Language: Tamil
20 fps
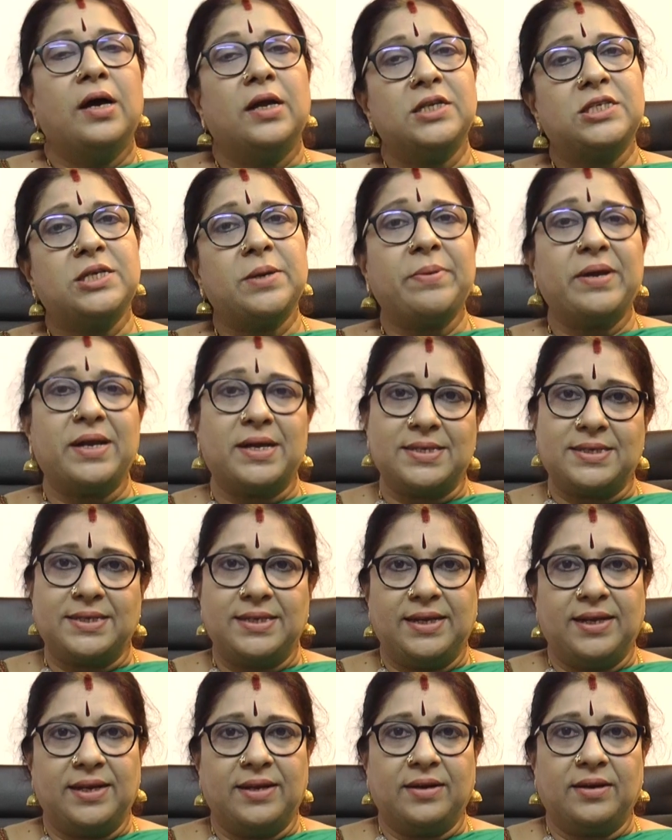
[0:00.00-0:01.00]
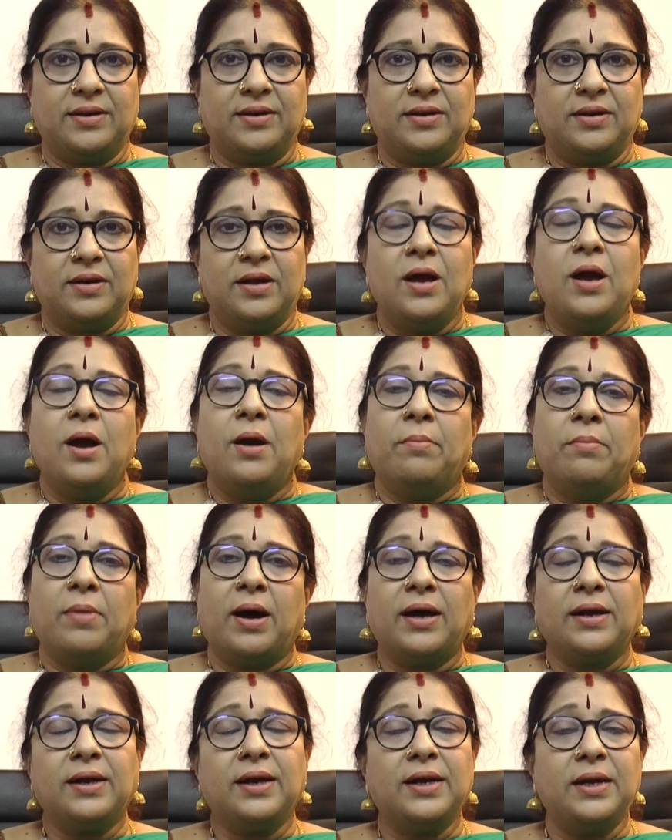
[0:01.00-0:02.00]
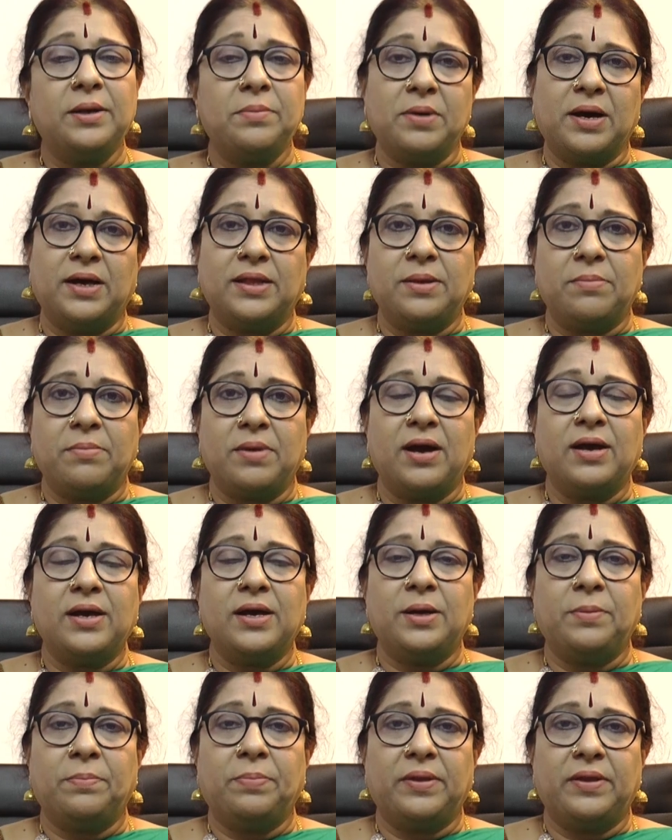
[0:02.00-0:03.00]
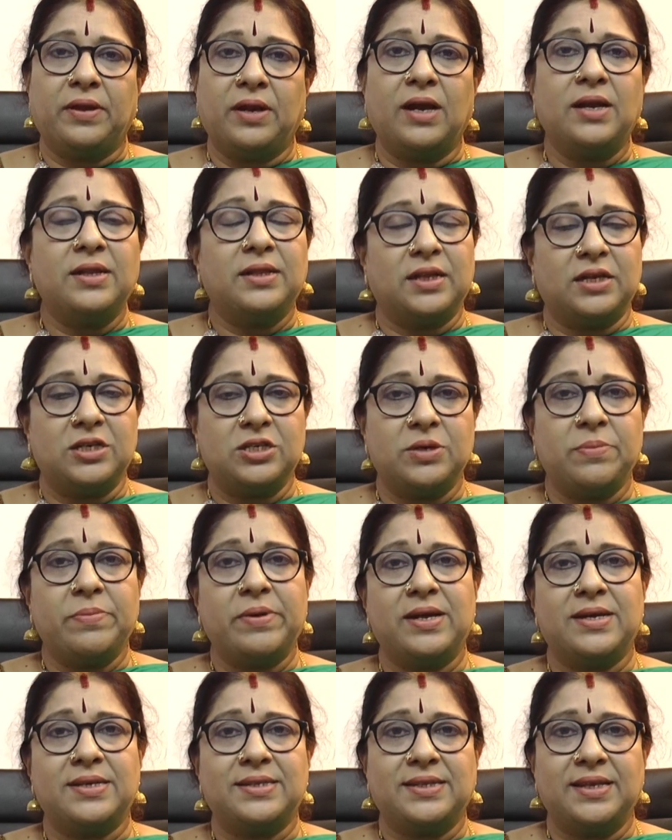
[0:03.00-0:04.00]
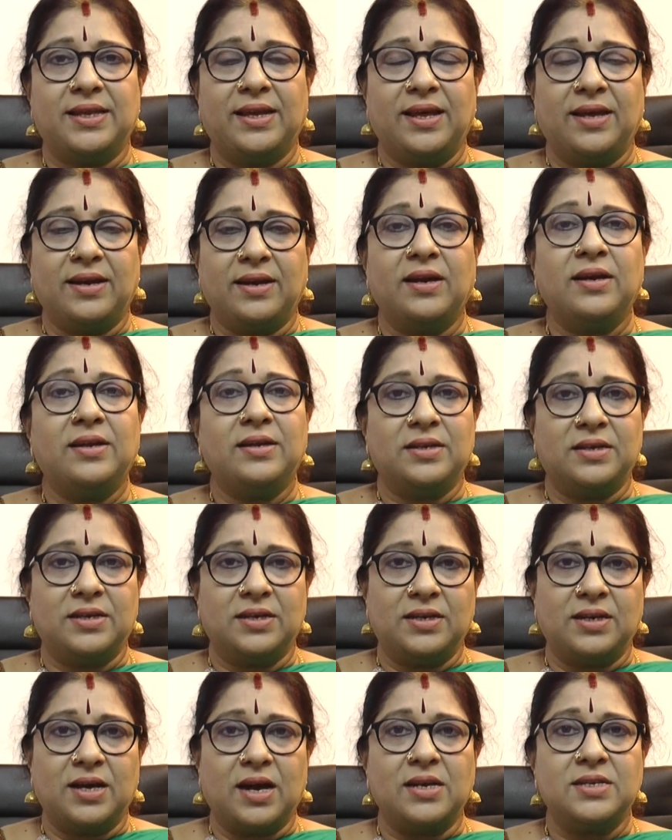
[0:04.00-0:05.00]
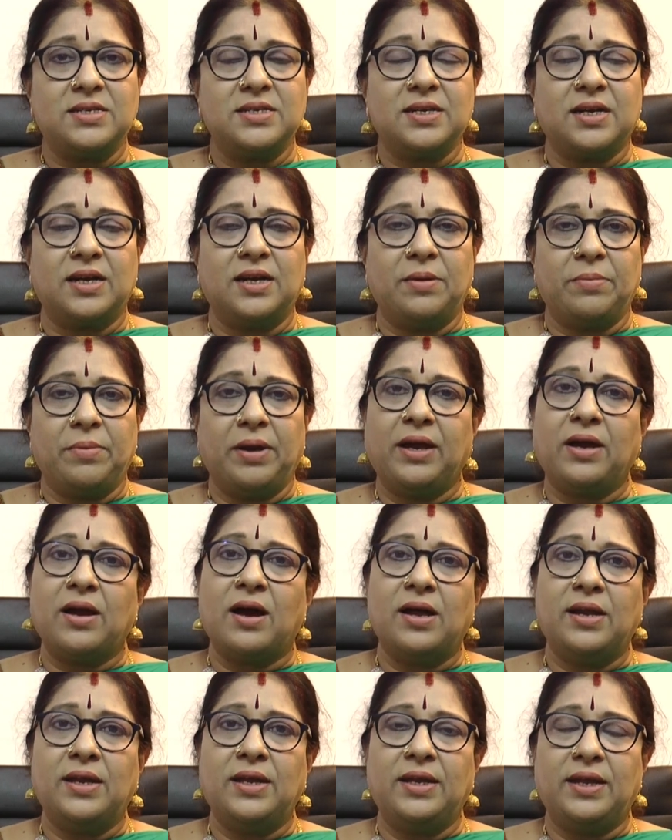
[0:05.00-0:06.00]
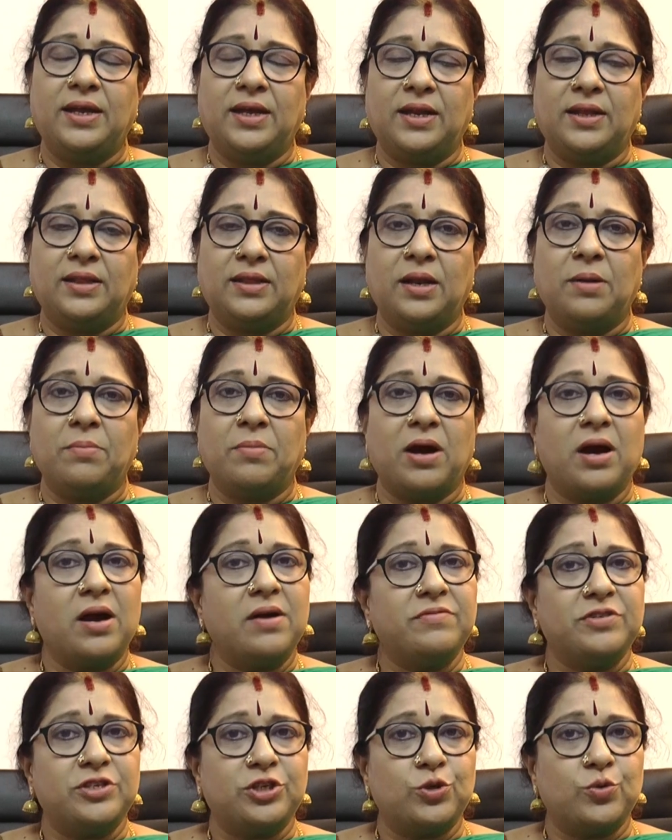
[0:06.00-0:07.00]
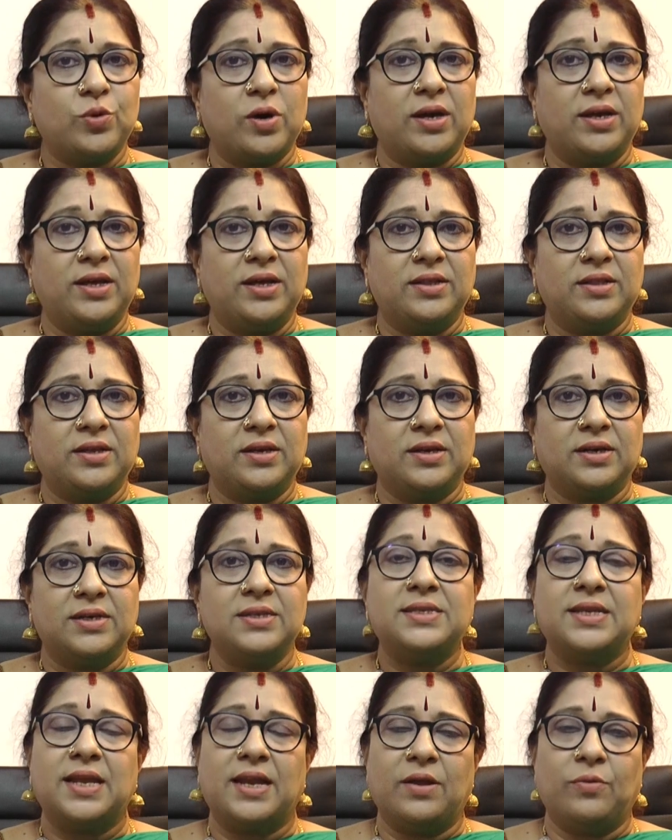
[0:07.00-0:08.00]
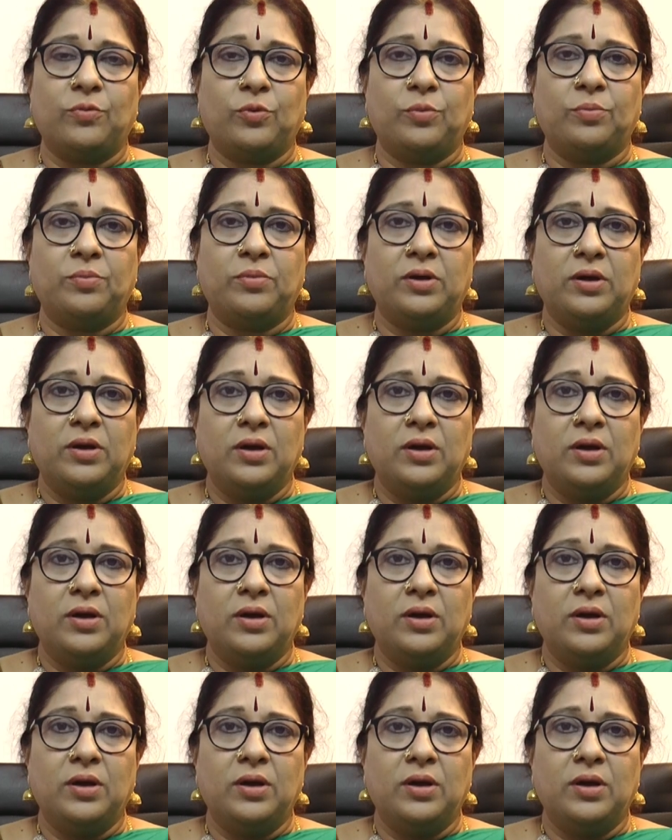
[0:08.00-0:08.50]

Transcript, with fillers: ரிஷபராசினியர்கள் மார்கழி மாதமாக இருப்பதனால் இந்த ரிஷபராசி நேர்கள் இன்று ஞாயிற்றுக்கிழமை காலை நேரத்தில் மகாவிஷ்ணு ஆலயத்திற்கு செல்லவும்